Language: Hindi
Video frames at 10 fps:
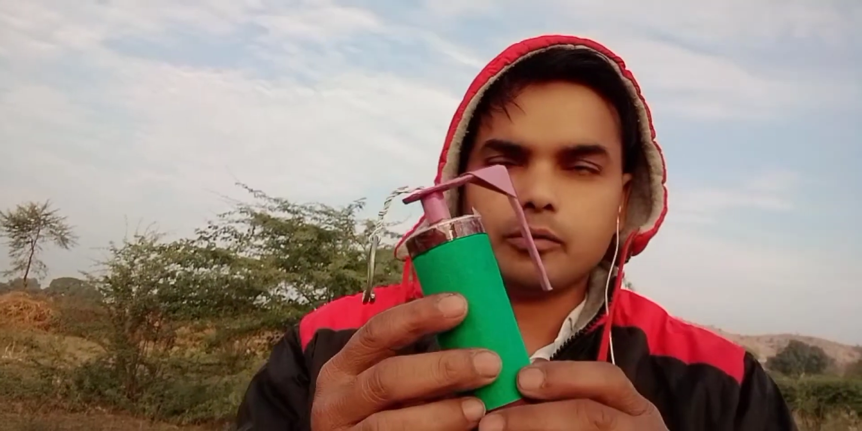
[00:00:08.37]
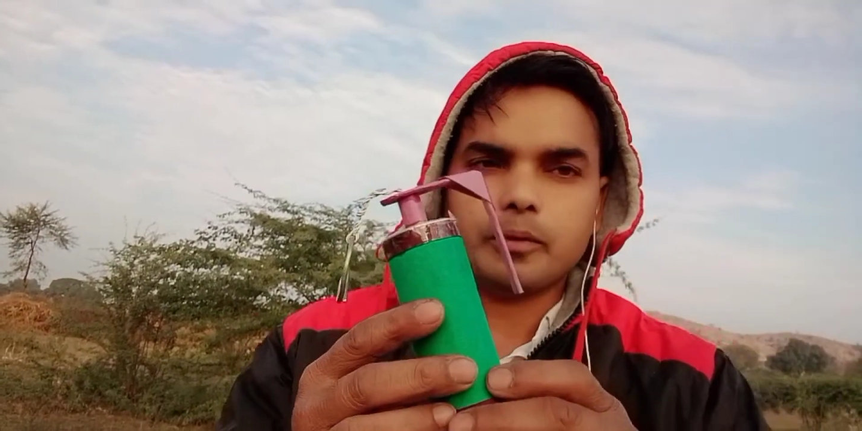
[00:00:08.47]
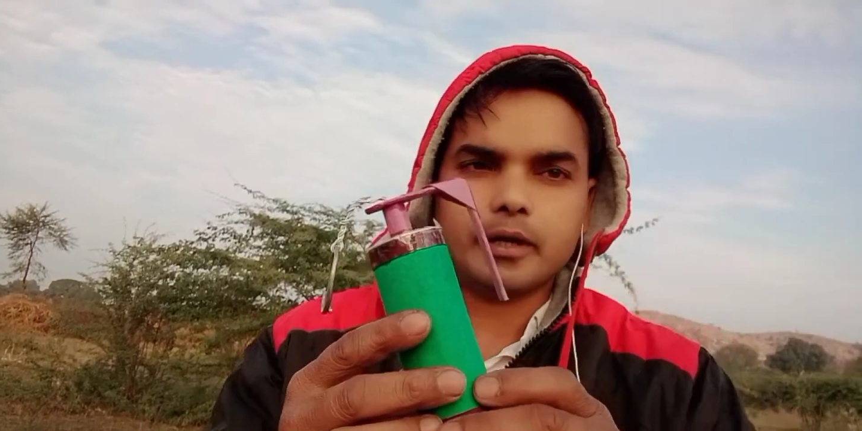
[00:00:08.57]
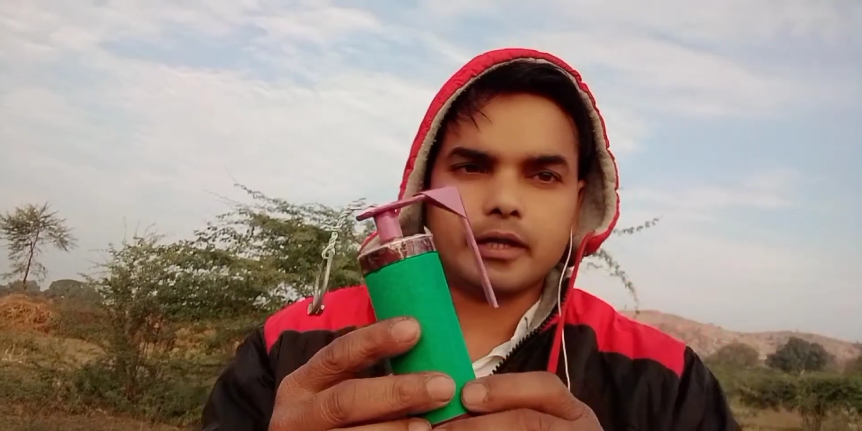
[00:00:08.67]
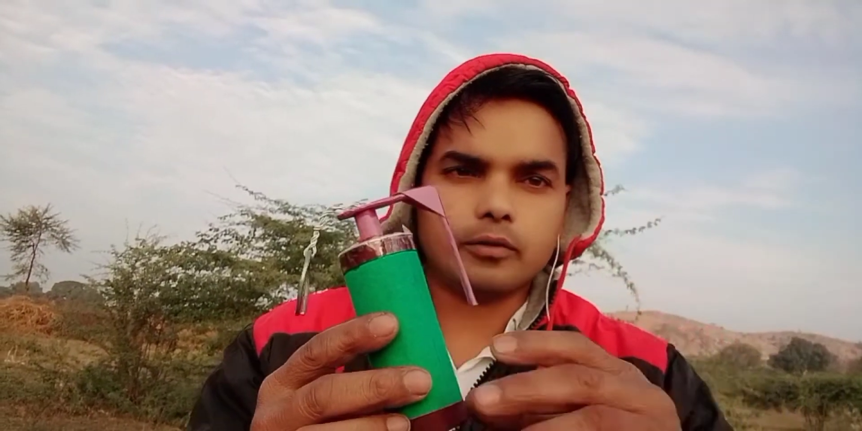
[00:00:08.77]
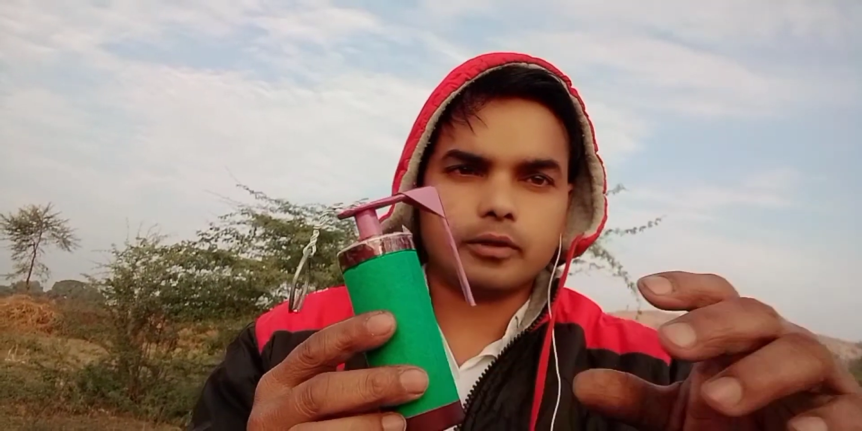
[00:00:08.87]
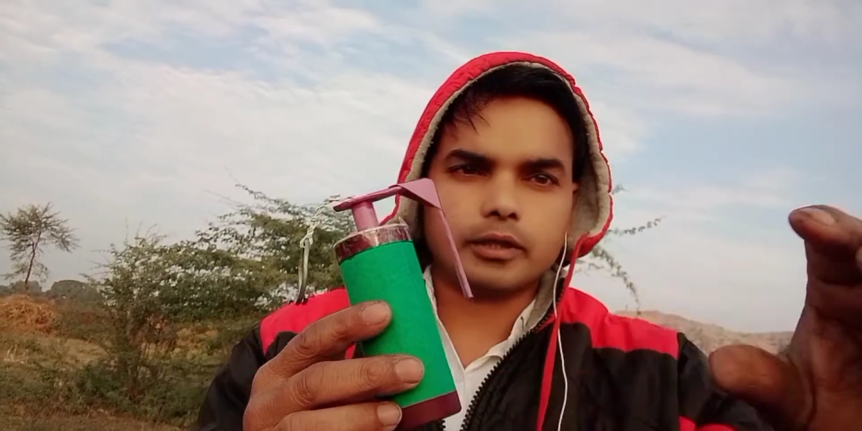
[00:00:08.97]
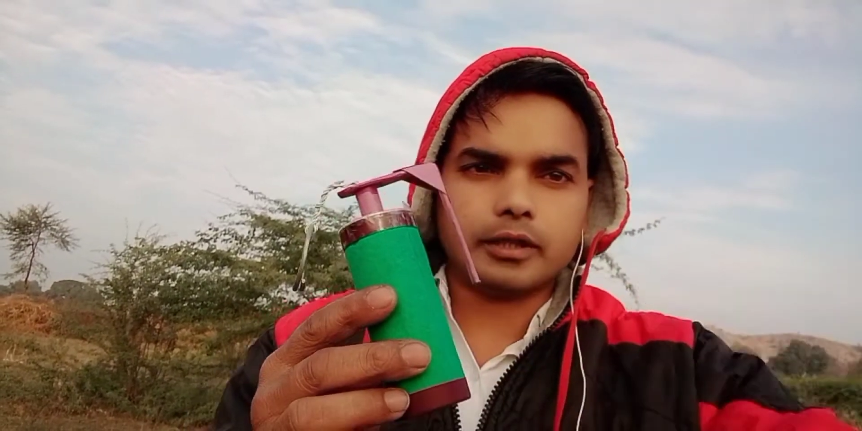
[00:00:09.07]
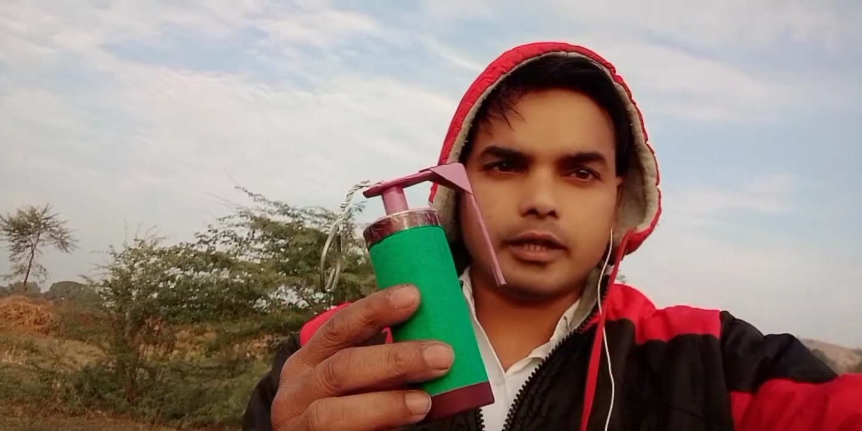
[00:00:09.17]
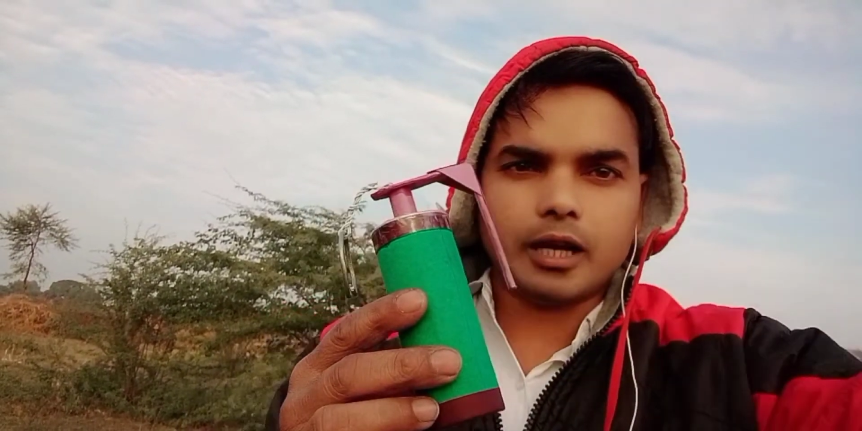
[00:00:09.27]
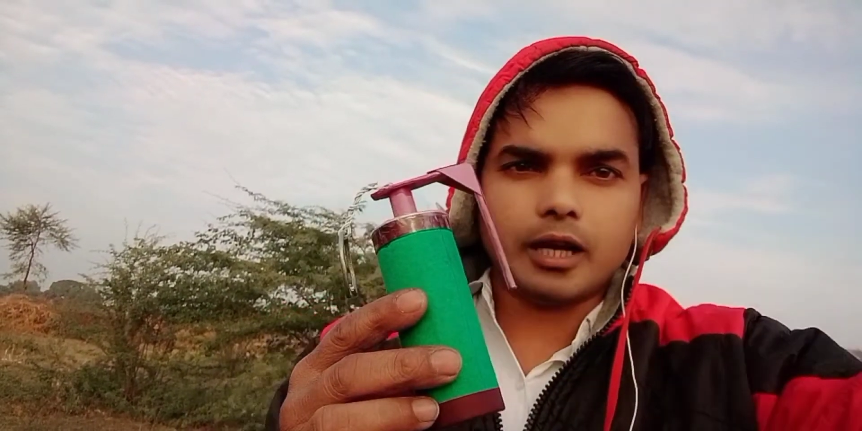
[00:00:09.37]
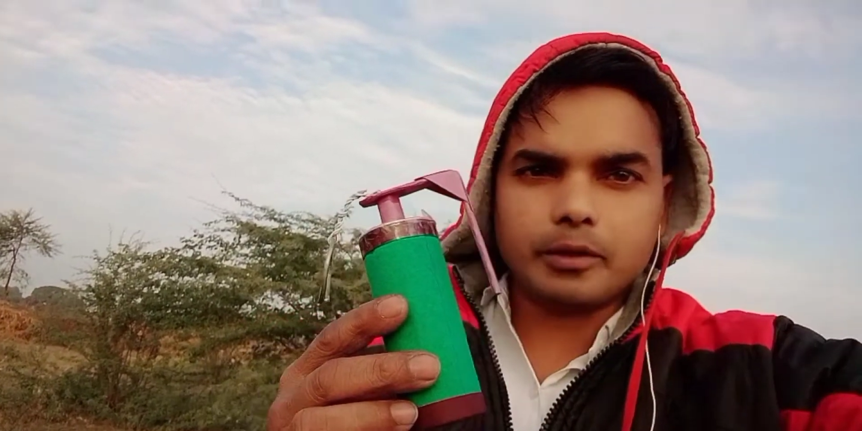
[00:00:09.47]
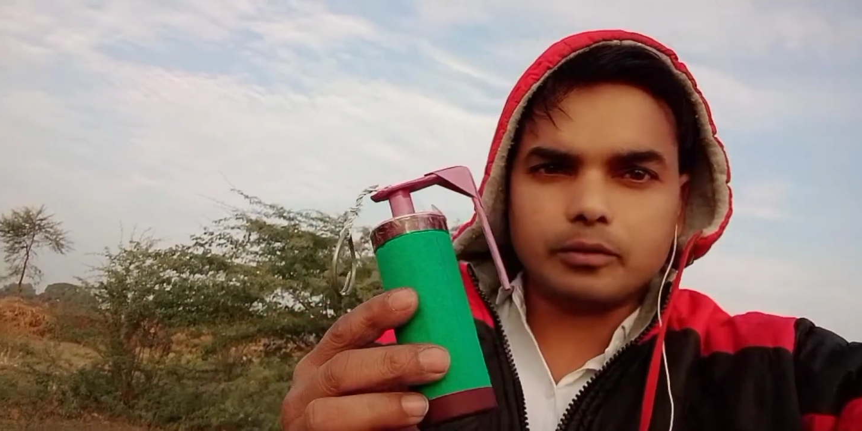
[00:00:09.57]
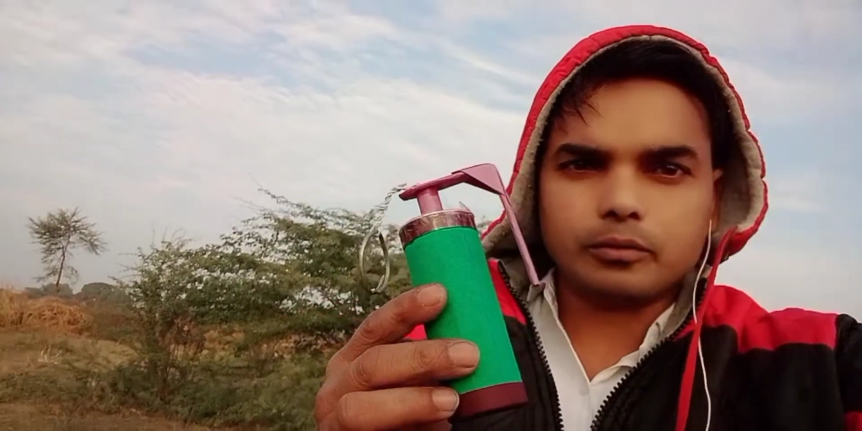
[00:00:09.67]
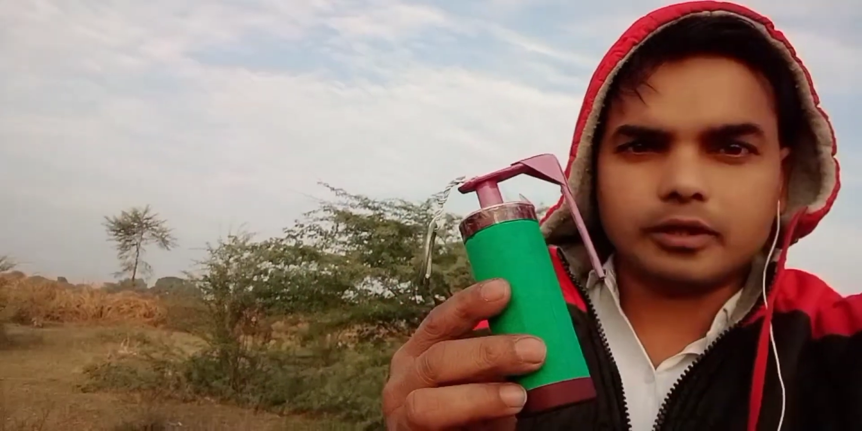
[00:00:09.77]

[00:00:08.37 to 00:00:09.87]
बढ़िया लोकेशन है यहाँ पे दूर